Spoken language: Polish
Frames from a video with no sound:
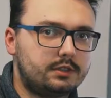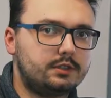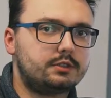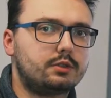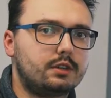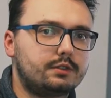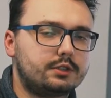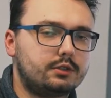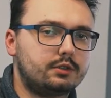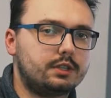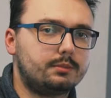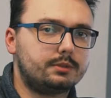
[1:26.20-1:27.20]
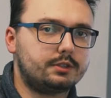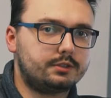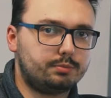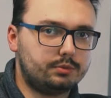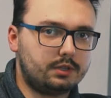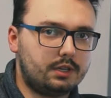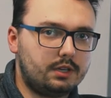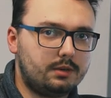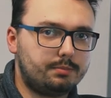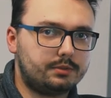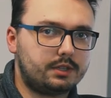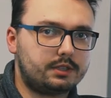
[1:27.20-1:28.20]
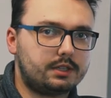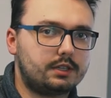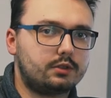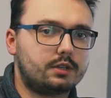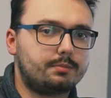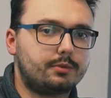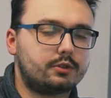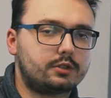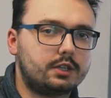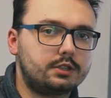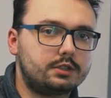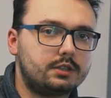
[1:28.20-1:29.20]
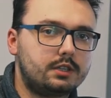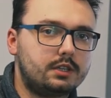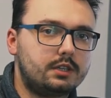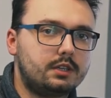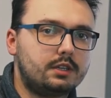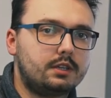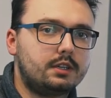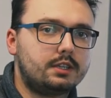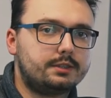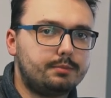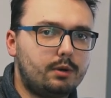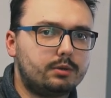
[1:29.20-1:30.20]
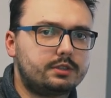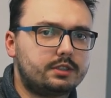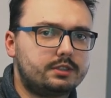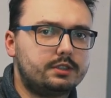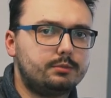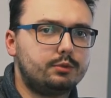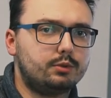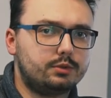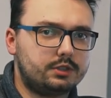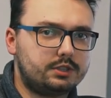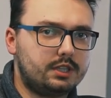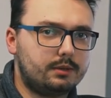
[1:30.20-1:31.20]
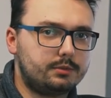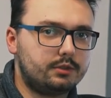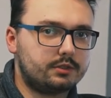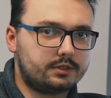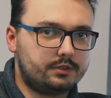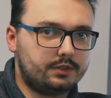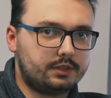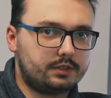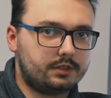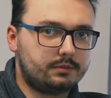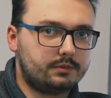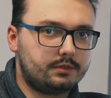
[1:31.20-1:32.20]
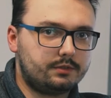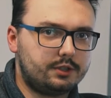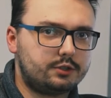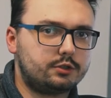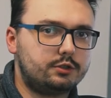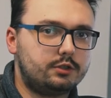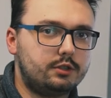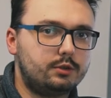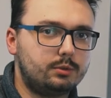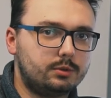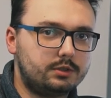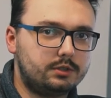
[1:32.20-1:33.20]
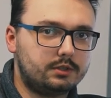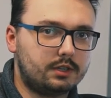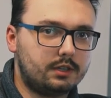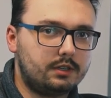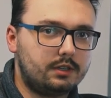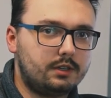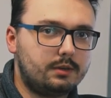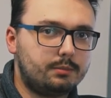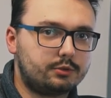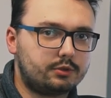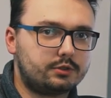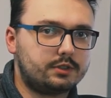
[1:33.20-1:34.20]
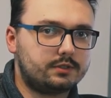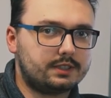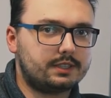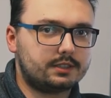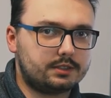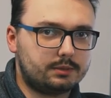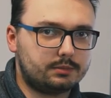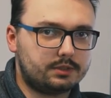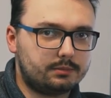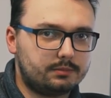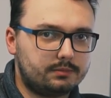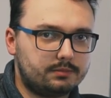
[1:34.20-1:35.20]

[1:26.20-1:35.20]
Historia Waszego dnia będzie spójna, podana jako reportaż z mało atrakcyjnymi ujęciami oraz dźwiękiem, w większości kilkugodzinna, potocznie zwana tasiemca.